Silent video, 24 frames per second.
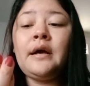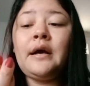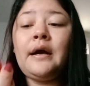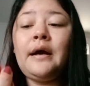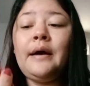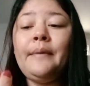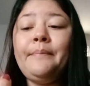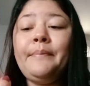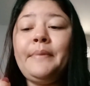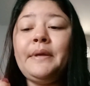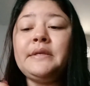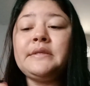
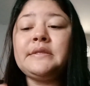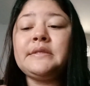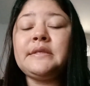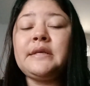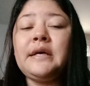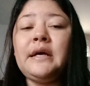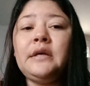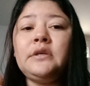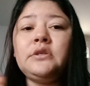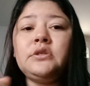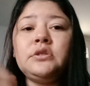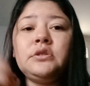
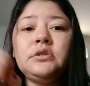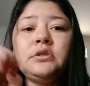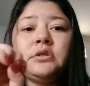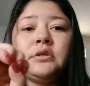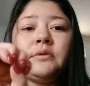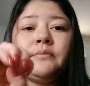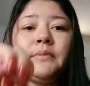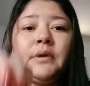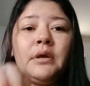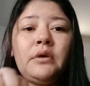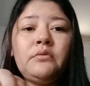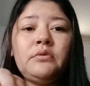Apesar, gente,
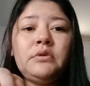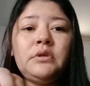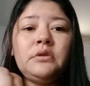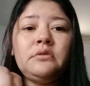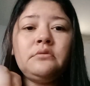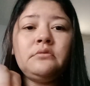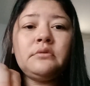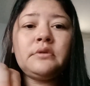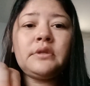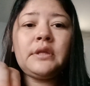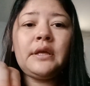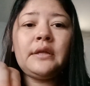que minha unha
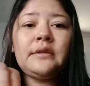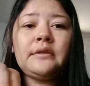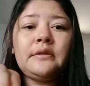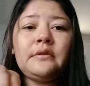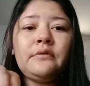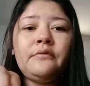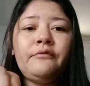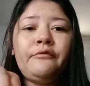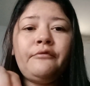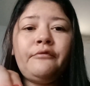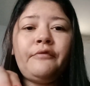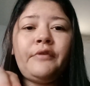não tá
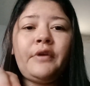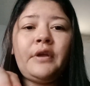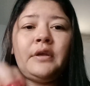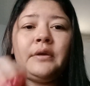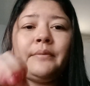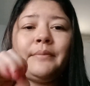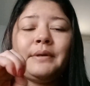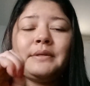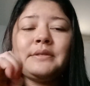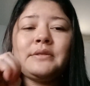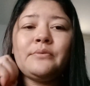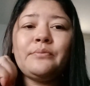tão
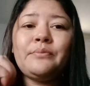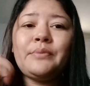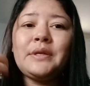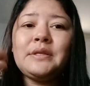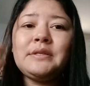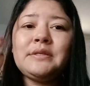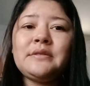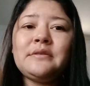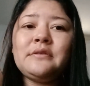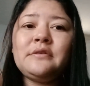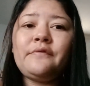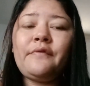feia, mas eu
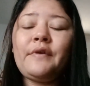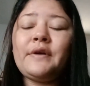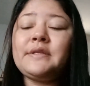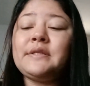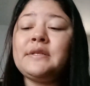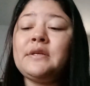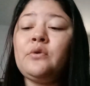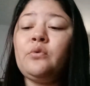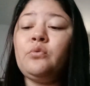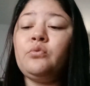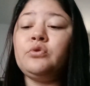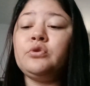preciso
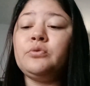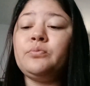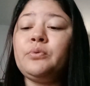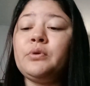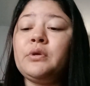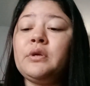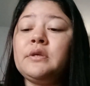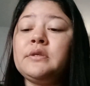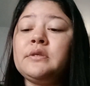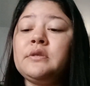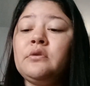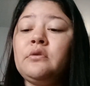fazer hoje,
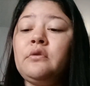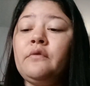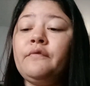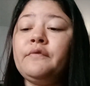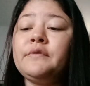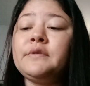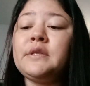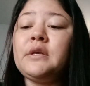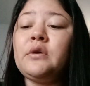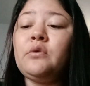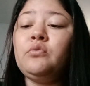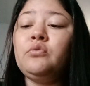porque se eu não
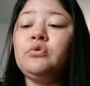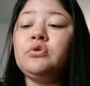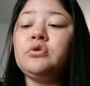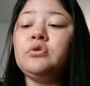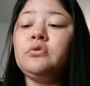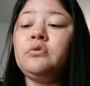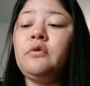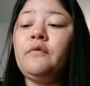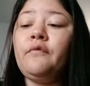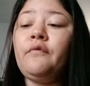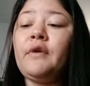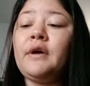fizer hoje,
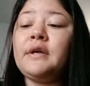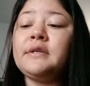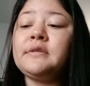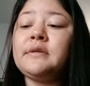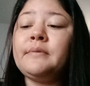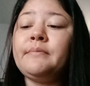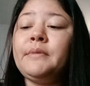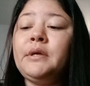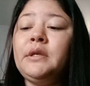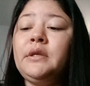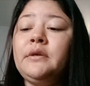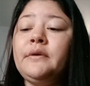eu não
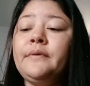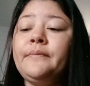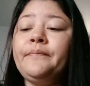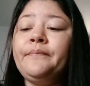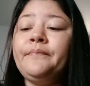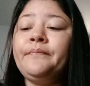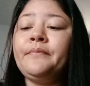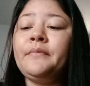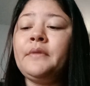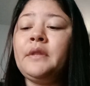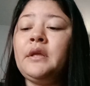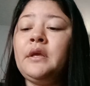faço amanhã.
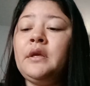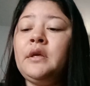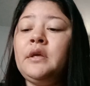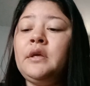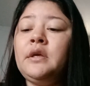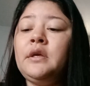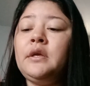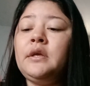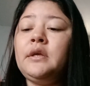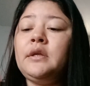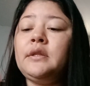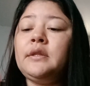
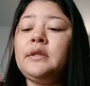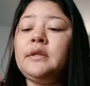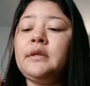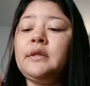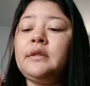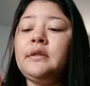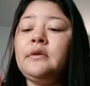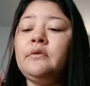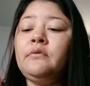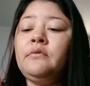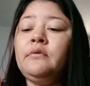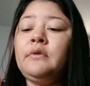
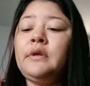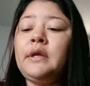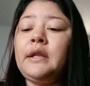Entendeu?